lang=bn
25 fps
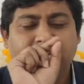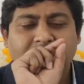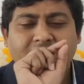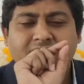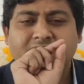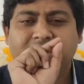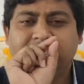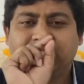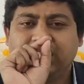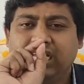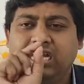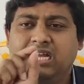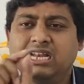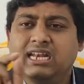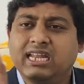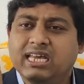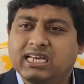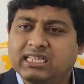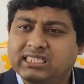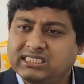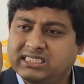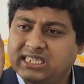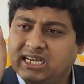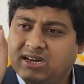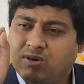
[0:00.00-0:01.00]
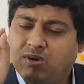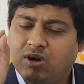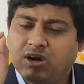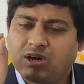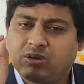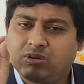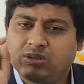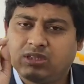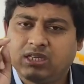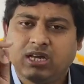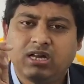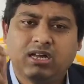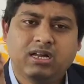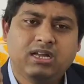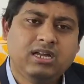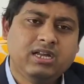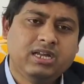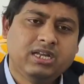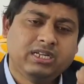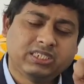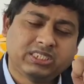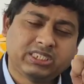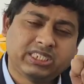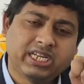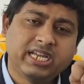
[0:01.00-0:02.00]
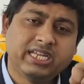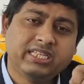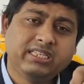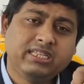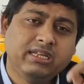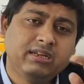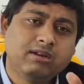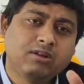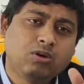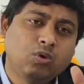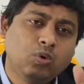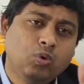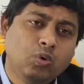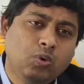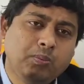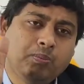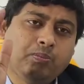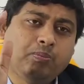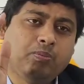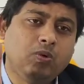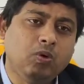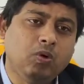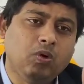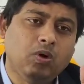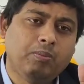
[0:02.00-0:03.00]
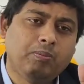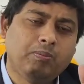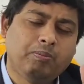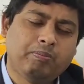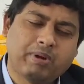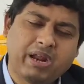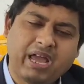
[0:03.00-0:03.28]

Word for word: দিন যেই লেকচার হওয়ার কথা সেই দিন গ্রুপগুলো